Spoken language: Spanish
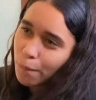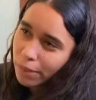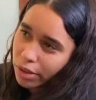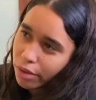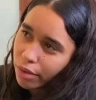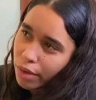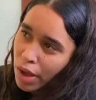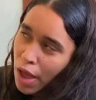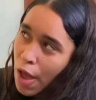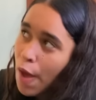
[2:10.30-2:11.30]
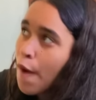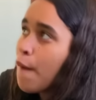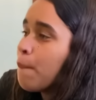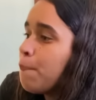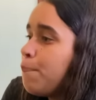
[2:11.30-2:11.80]
conmigo.
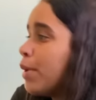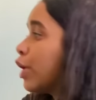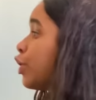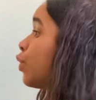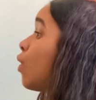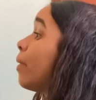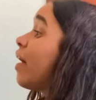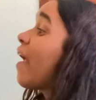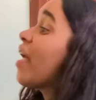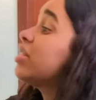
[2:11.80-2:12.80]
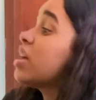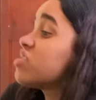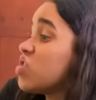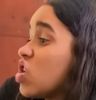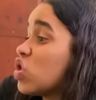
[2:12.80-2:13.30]
Pero yo voy a ver qué ella está
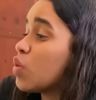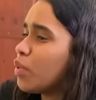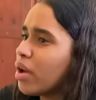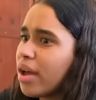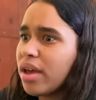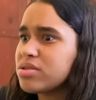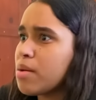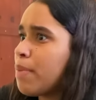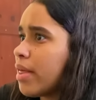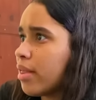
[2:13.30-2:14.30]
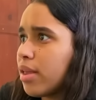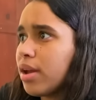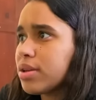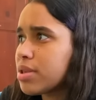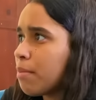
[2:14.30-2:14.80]
haciendo, ¿Por qué esa empleada
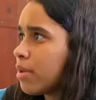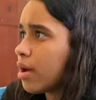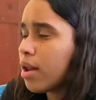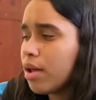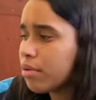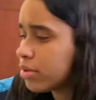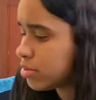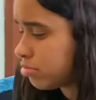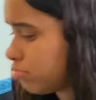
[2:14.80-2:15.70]
tiene que ser mía, claro que sí.